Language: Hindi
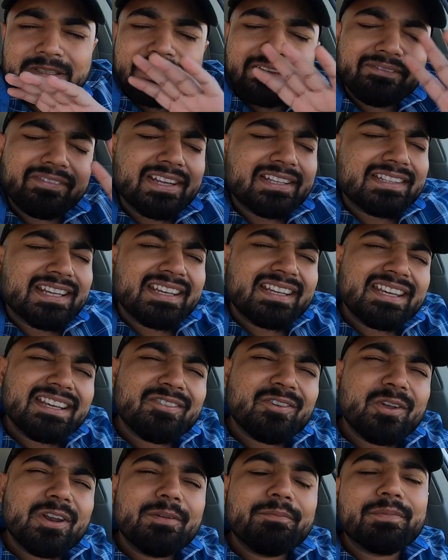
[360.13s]
सिर्फ ऐसा है कि
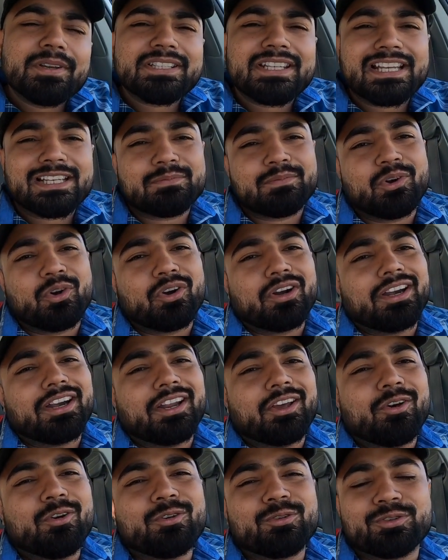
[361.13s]
कोलम्बस एक्सप्लोर
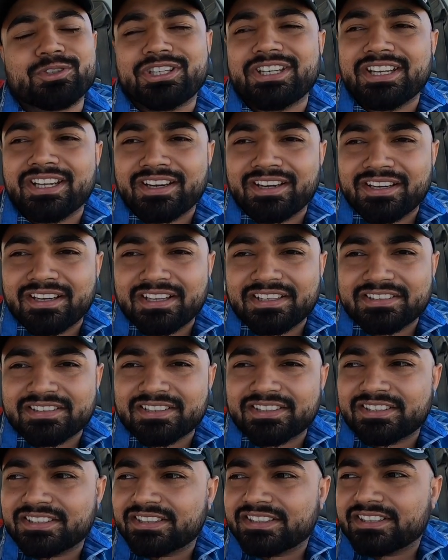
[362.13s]
करना है और कुछ नहीं करना आज
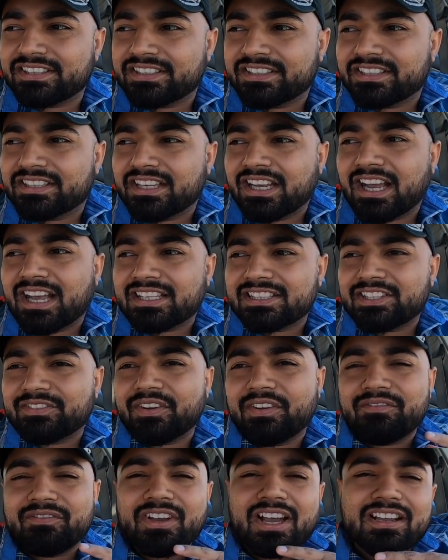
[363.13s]
आज सिर्फ
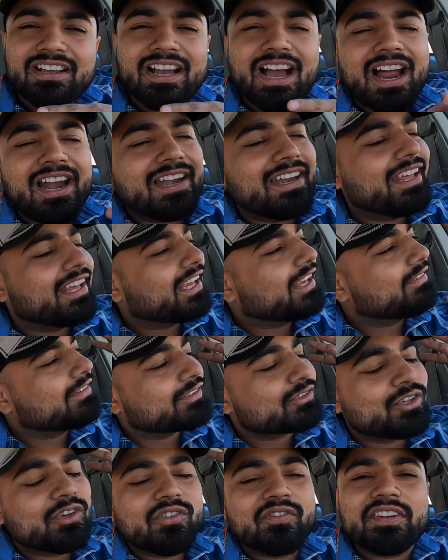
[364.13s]
हम कार लेके बस
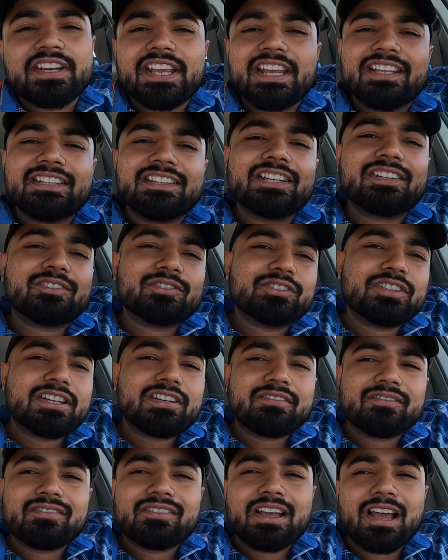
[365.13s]
घूम रहे हैं इधर
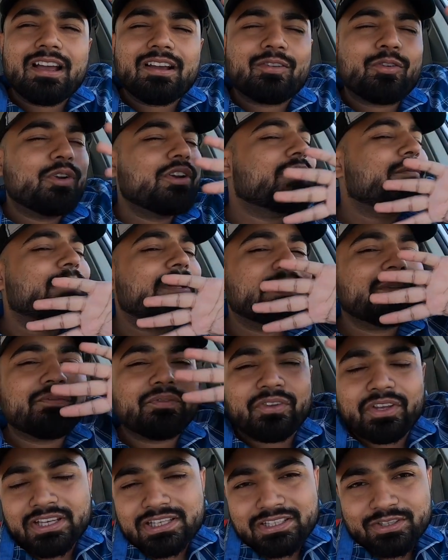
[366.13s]
उधर कोई मतलब
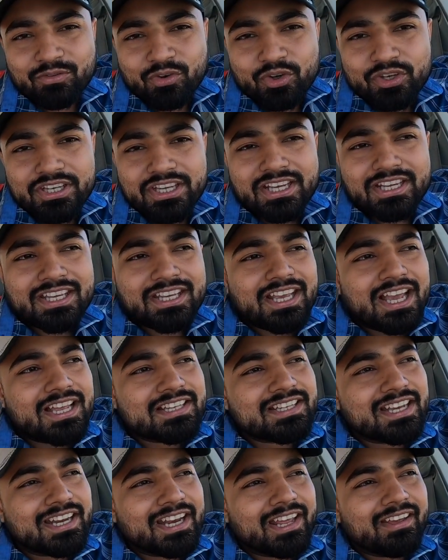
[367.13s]
फिक्स वो नहीं है कि यहाँ
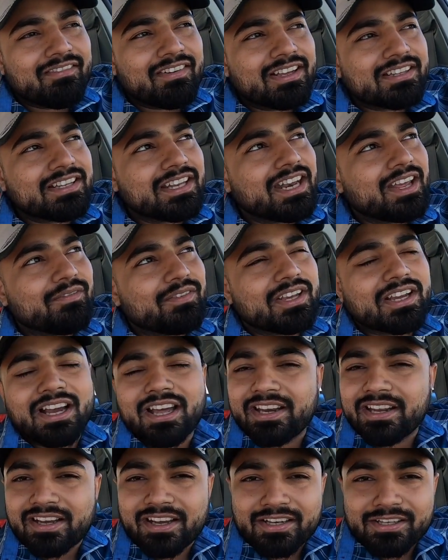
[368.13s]
जाना है वहाँ जाना है अभी
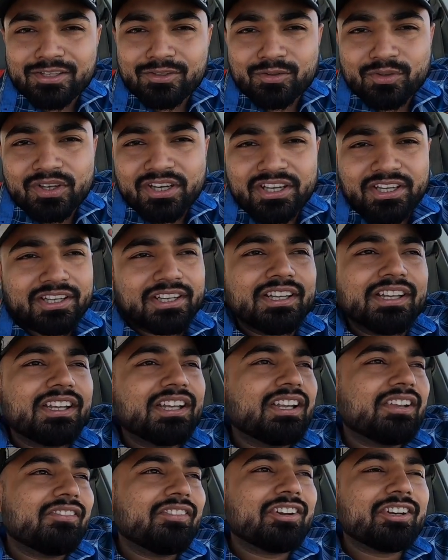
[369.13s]
खाना खाने रुक गए
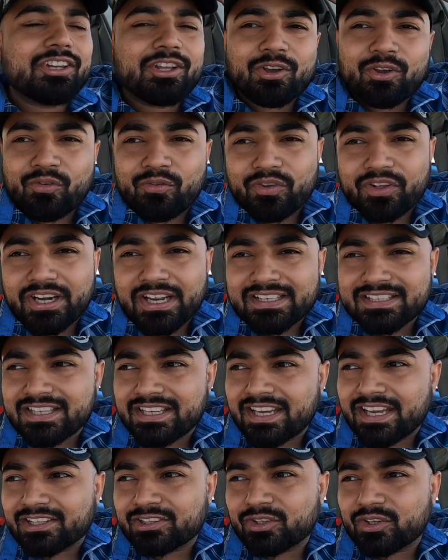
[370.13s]
फिर देखो फिर ऐसे
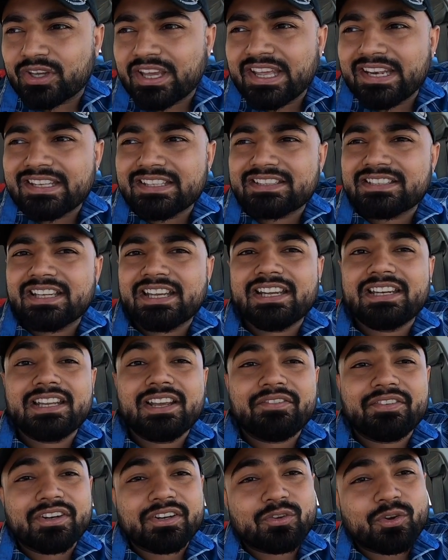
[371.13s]
ही एक दो गैरेज सेल या
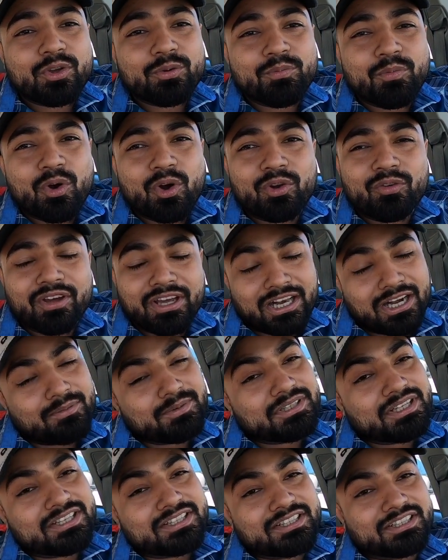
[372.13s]
फिर कोई मॉल वगैरह
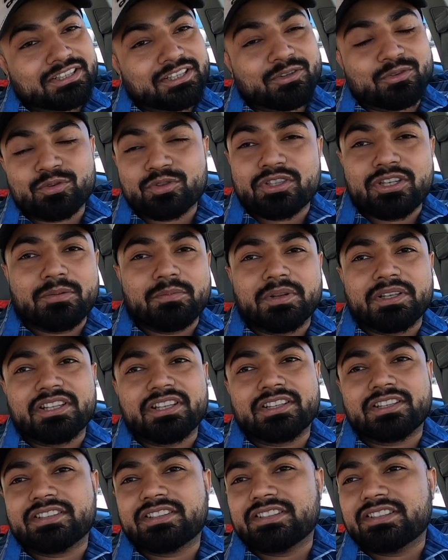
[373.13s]
भी जा सकते हैं कुछ नहीं पता